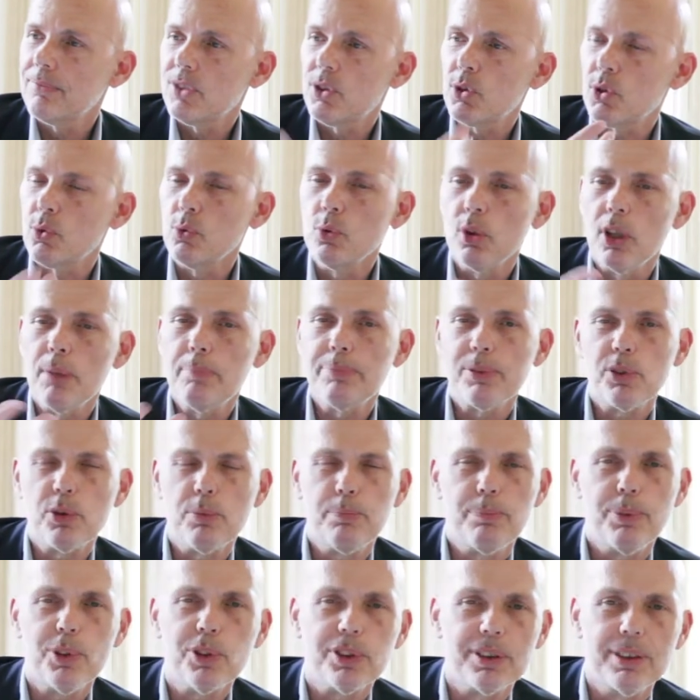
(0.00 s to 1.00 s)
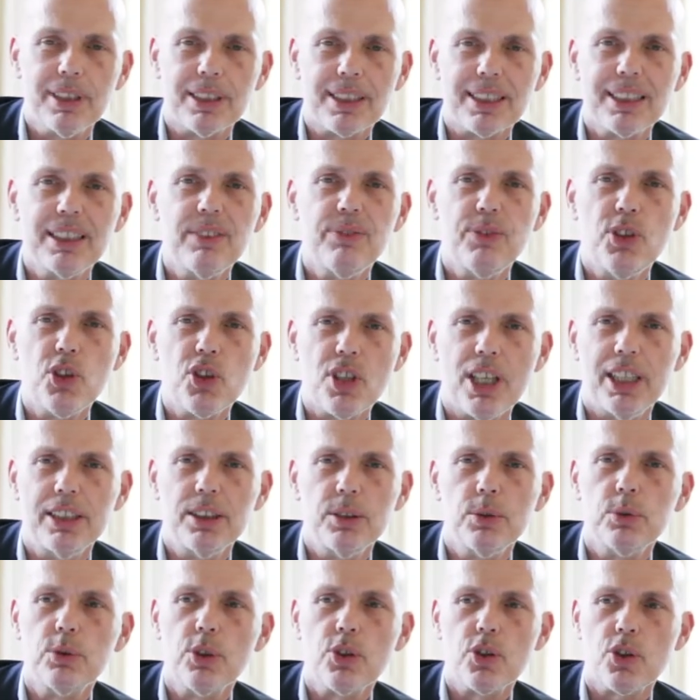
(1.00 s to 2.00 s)
uno dei presupposti artificiali
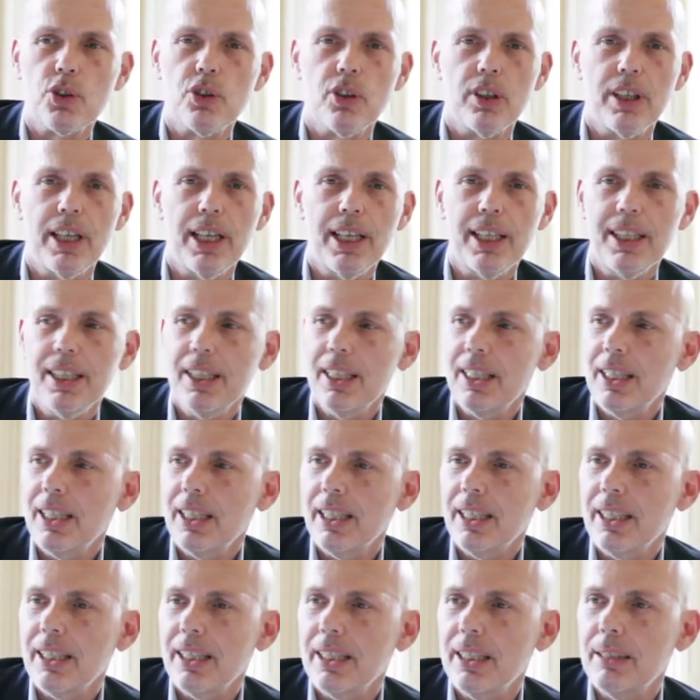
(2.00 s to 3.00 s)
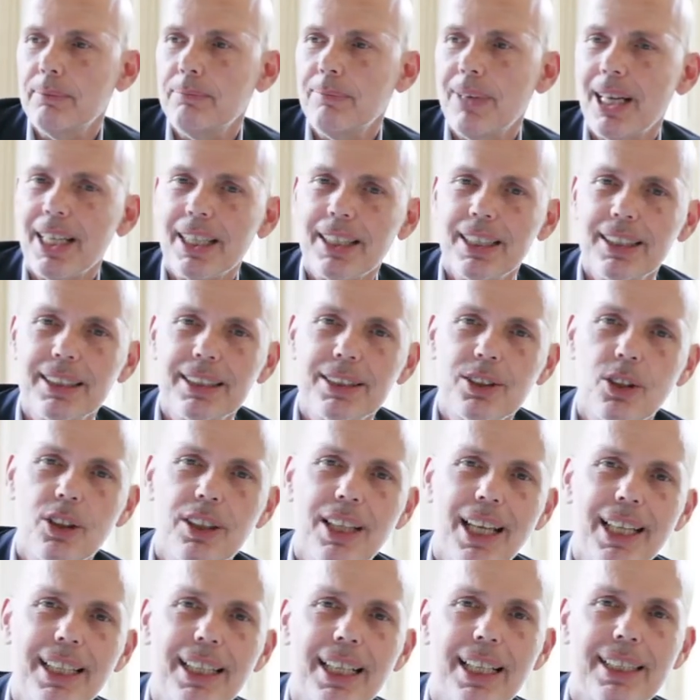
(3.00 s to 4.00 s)
di tutto ciò è il marketing
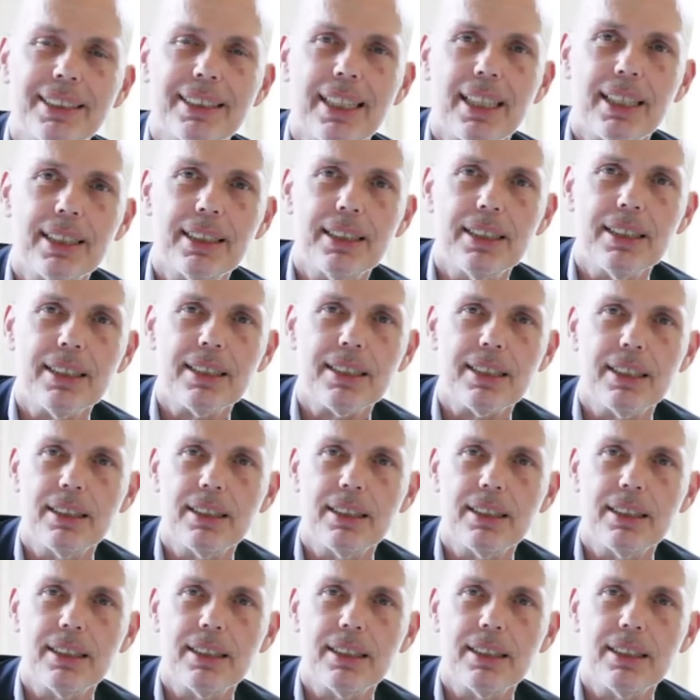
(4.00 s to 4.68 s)
online è gratis,